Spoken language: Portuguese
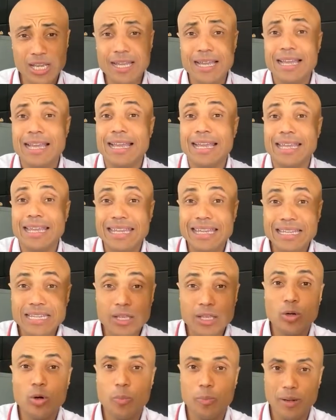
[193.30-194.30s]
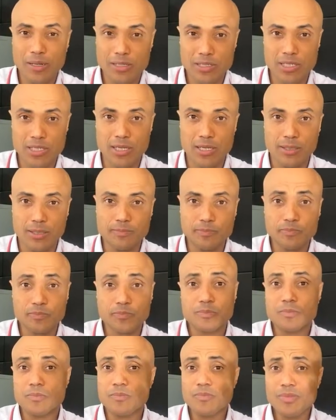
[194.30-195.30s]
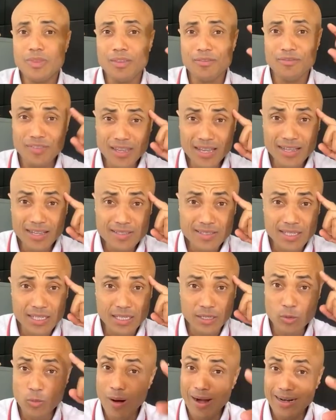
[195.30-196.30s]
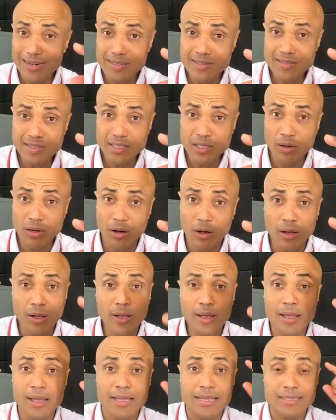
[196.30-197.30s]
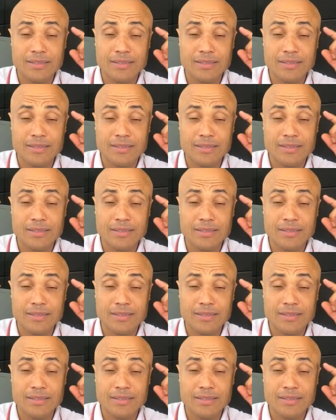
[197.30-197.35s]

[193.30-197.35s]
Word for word: Fica assim, guarda assim, ó. São as complicações crônicas.